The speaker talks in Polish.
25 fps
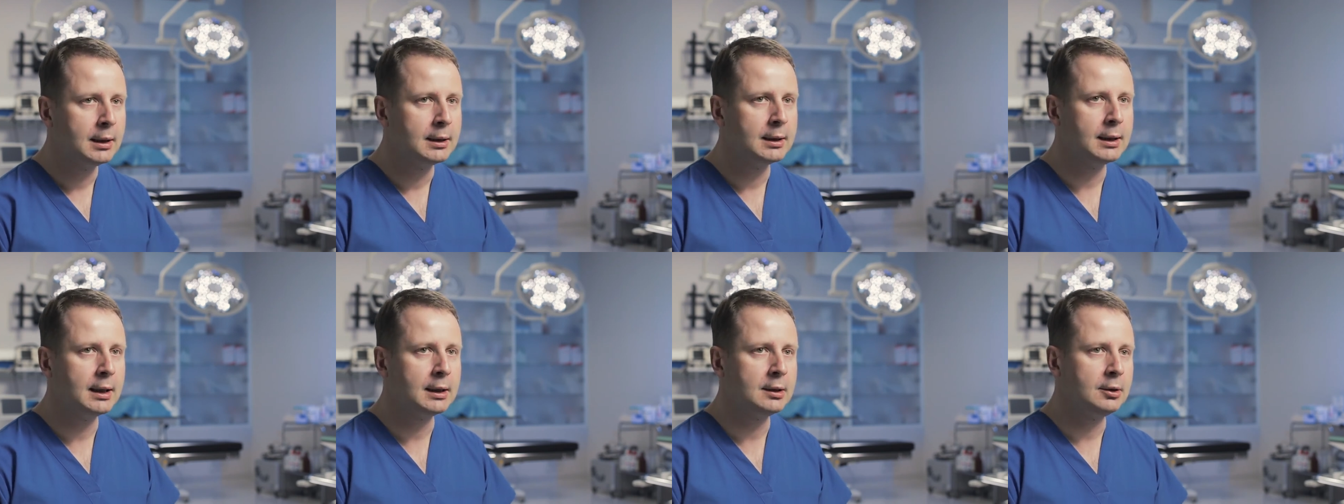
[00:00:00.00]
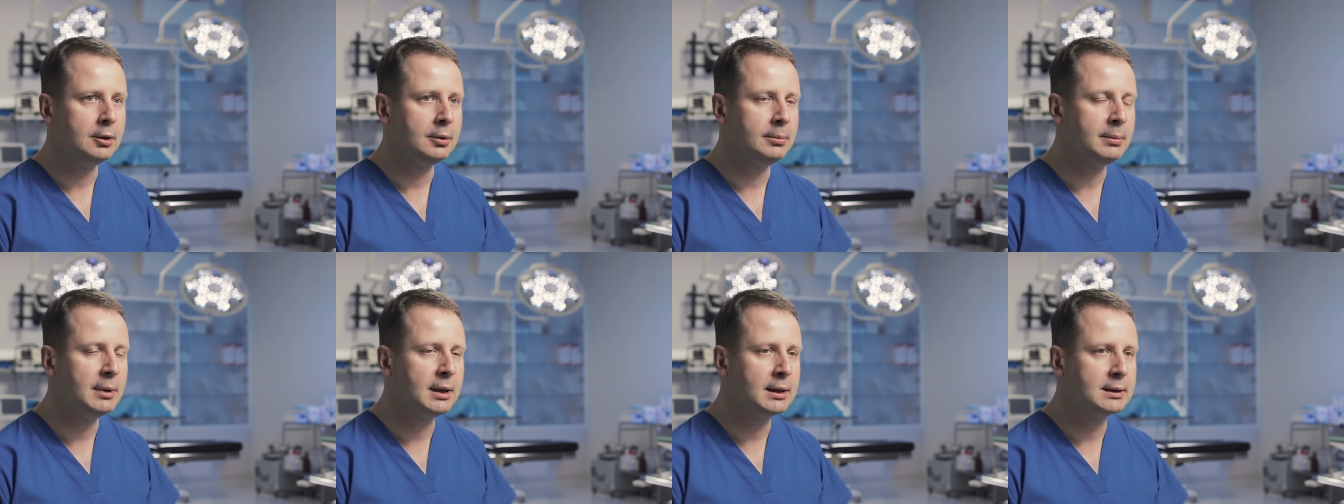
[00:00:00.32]

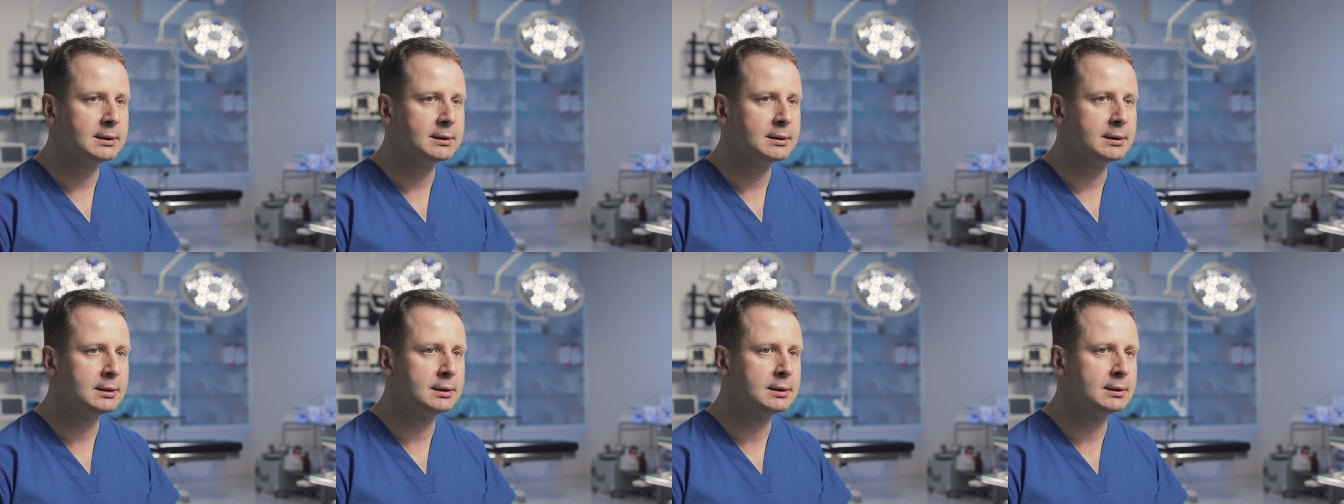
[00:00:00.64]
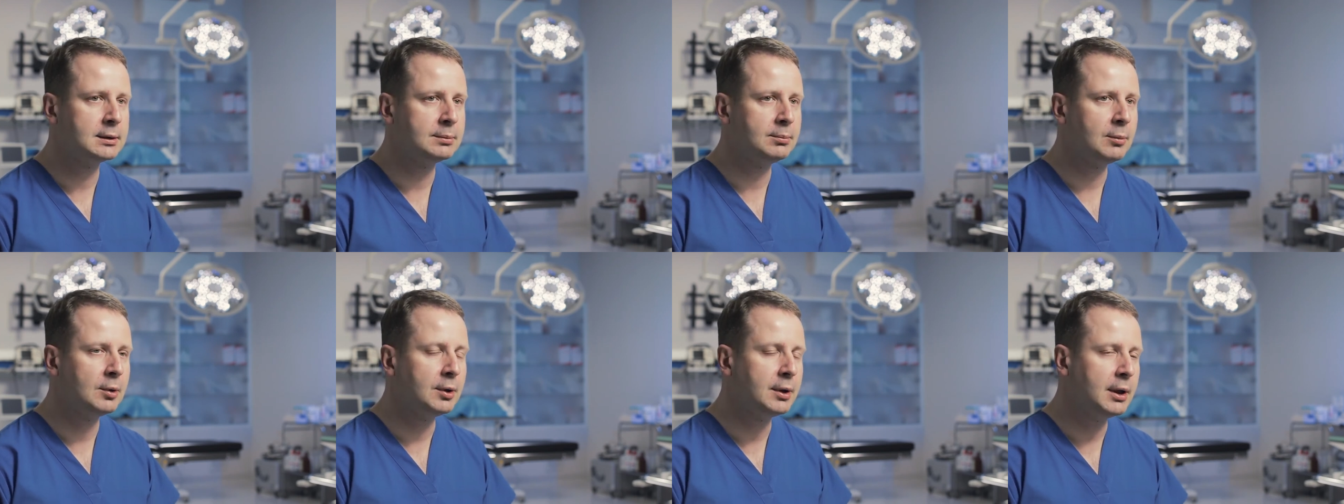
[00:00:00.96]
natomiast
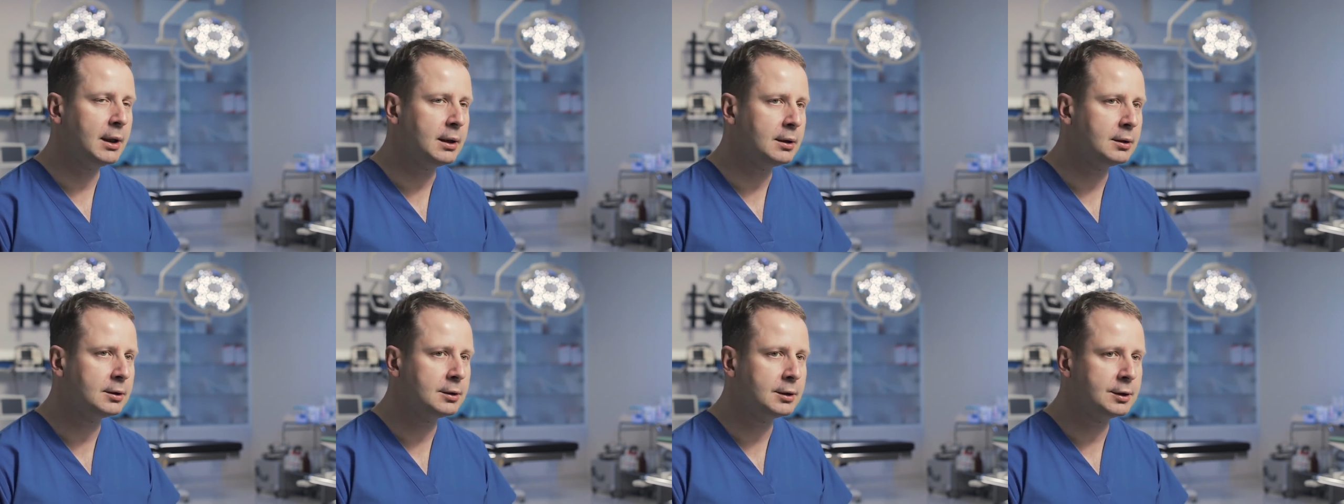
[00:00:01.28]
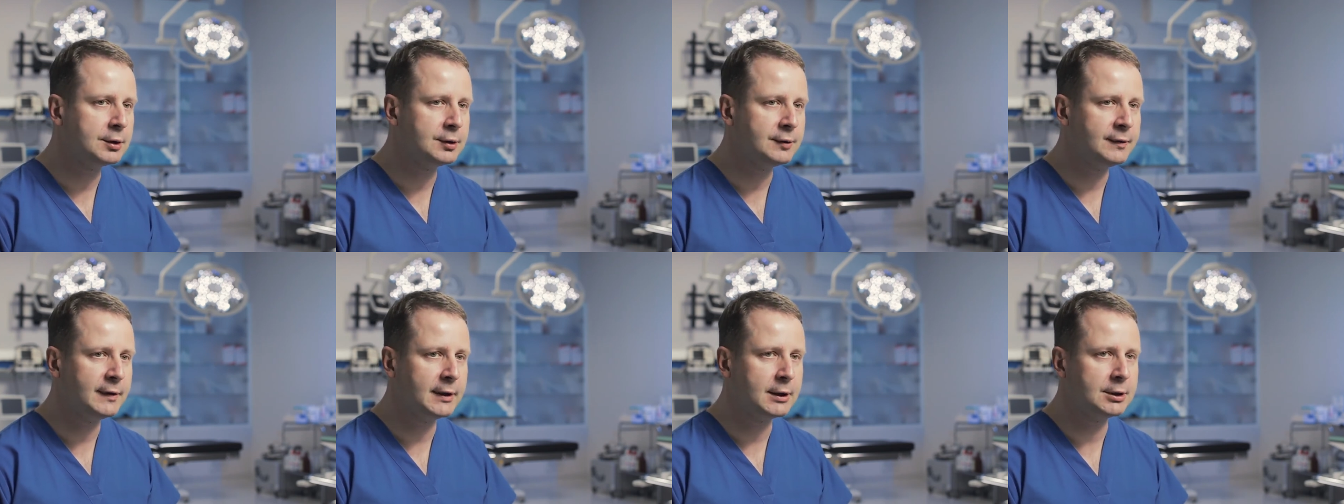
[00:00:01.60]
z mojego
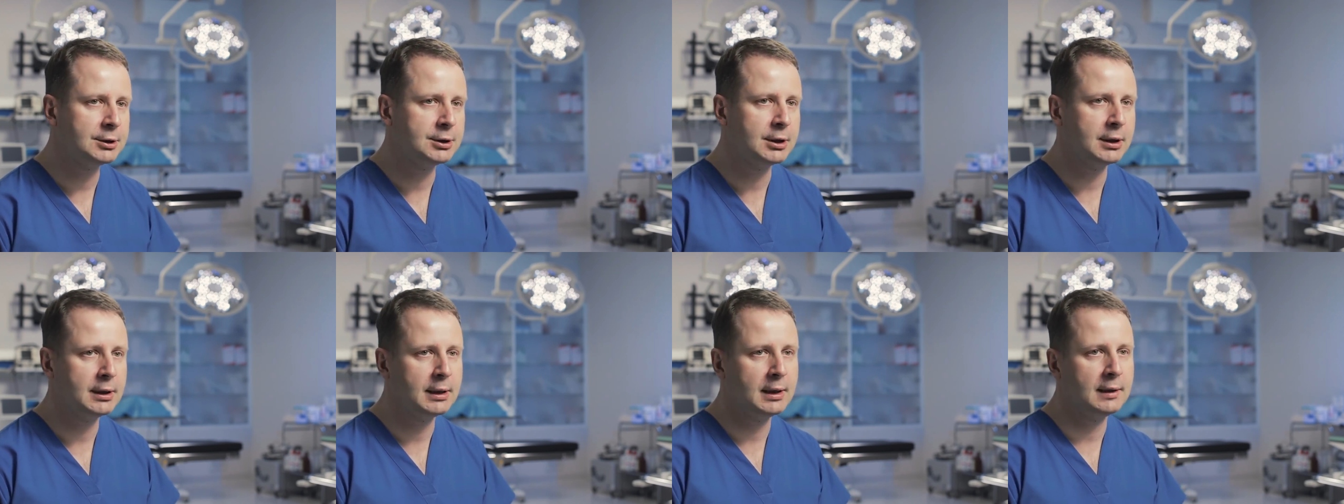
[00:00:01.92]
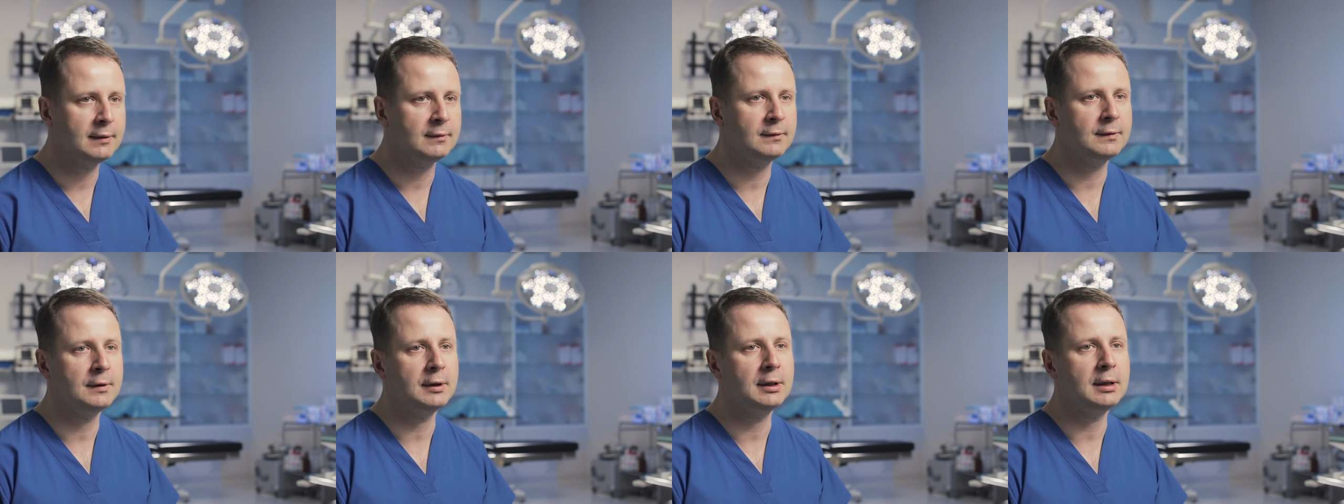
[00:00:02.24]

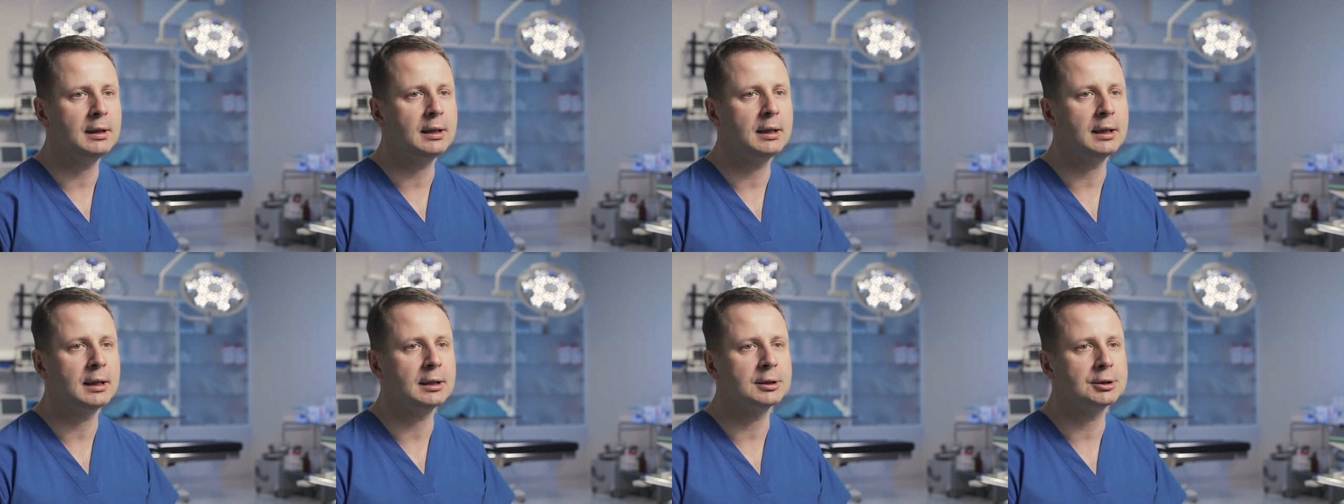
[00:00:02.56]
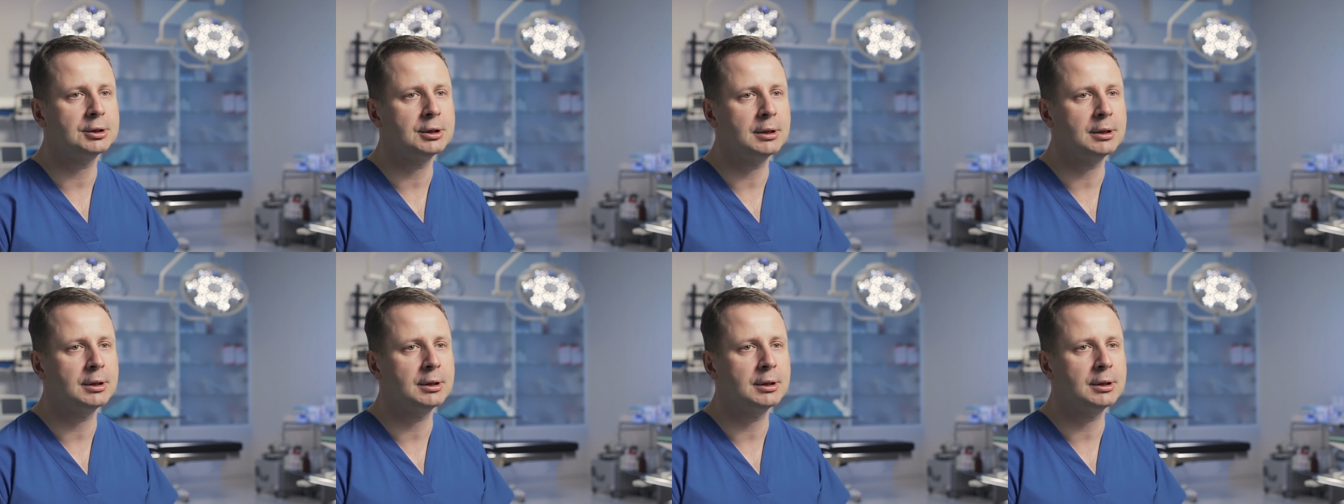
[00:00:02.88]
doświadczenia wynika,